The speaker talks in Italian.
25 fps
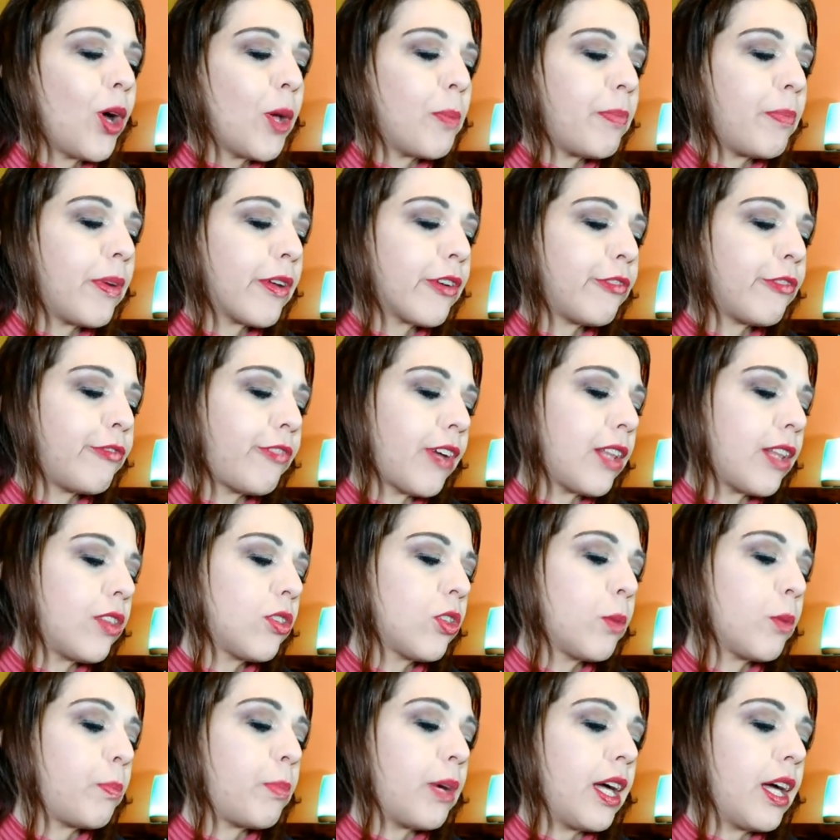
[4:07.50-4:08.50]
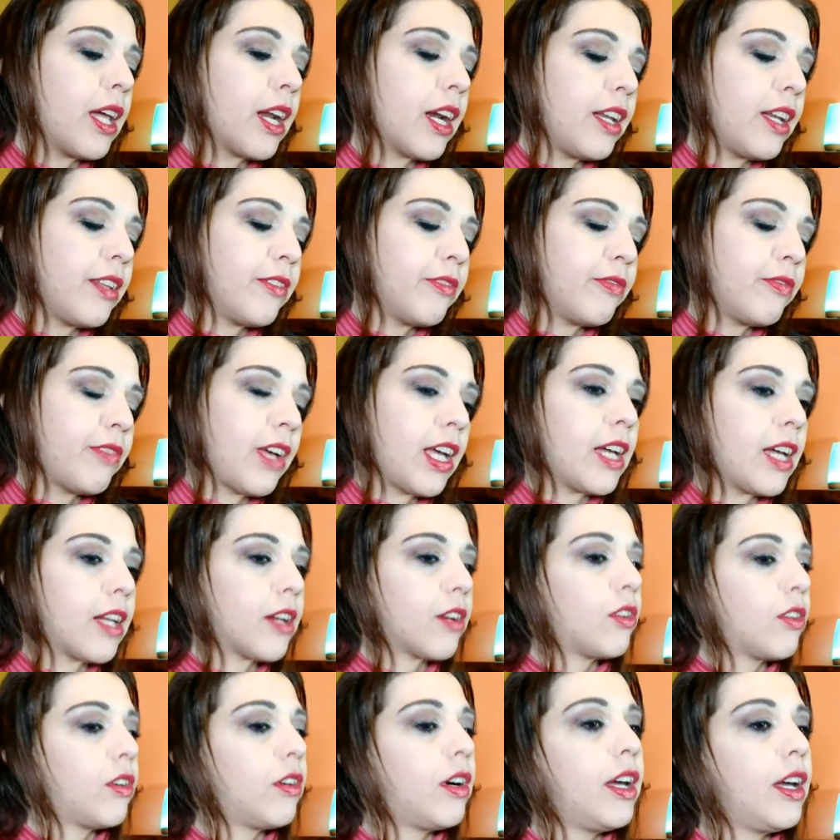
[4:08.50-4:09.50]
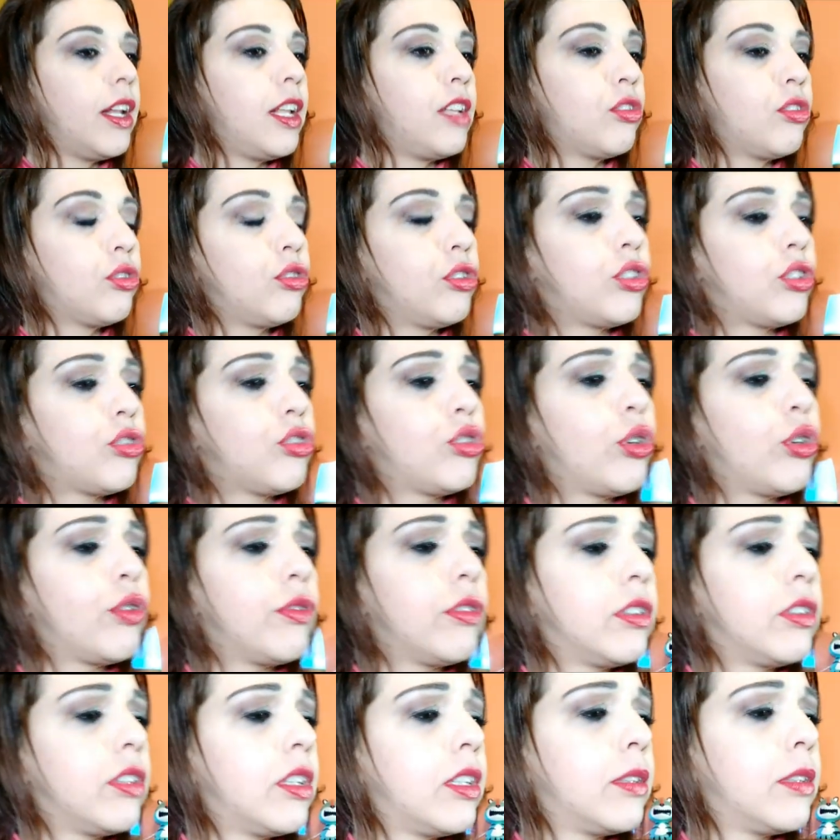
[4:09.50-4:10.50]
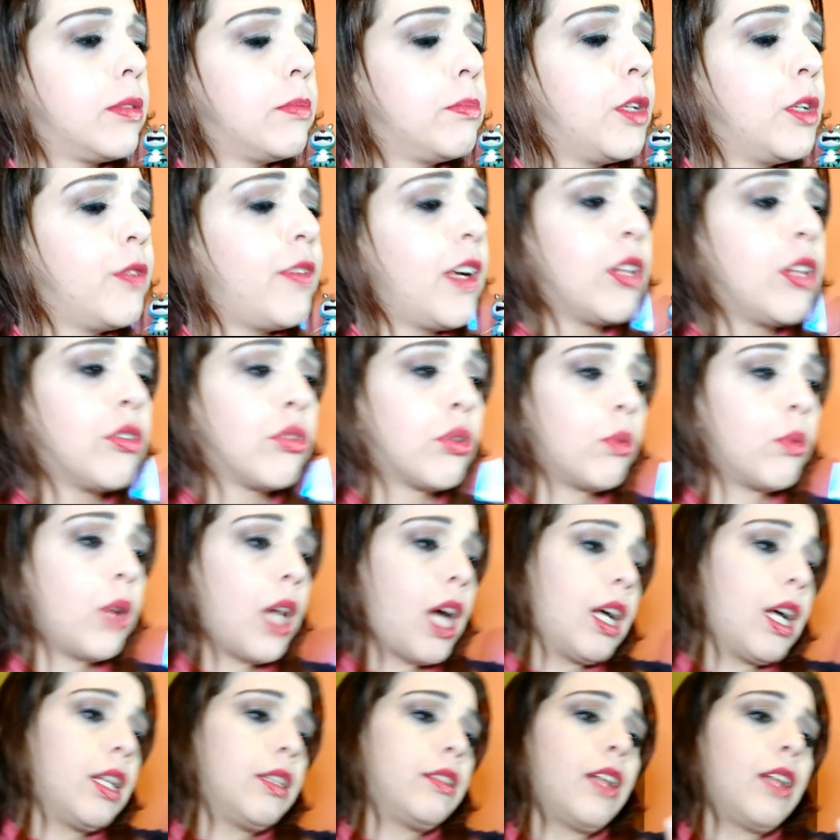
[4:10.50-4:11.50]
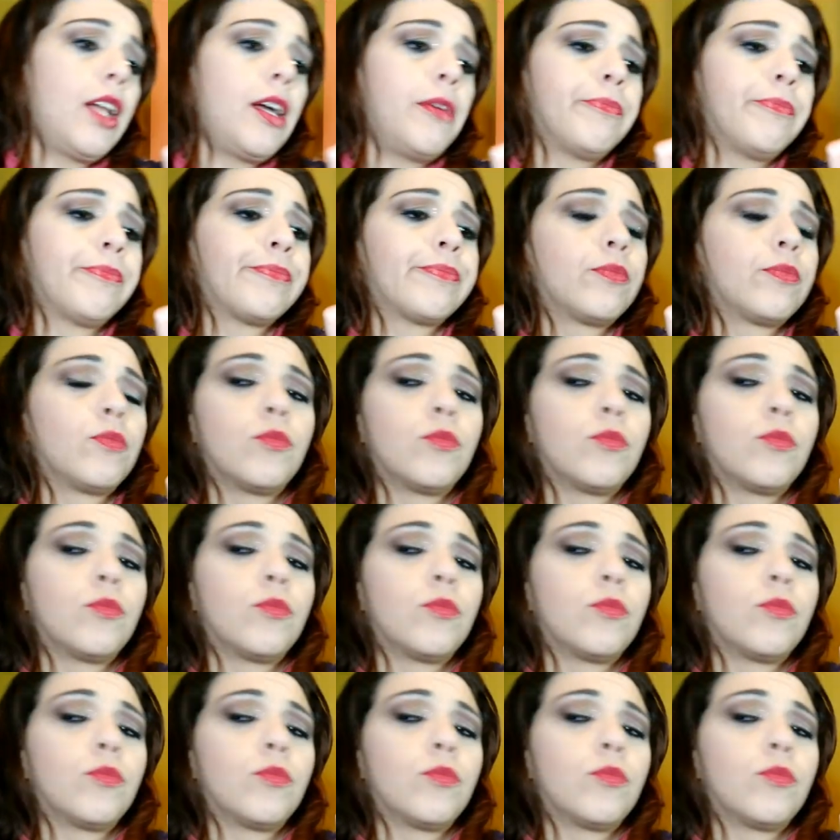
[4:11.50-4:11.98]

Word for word: e perfetto per l'inverno adesso ne sto bevendo un'altra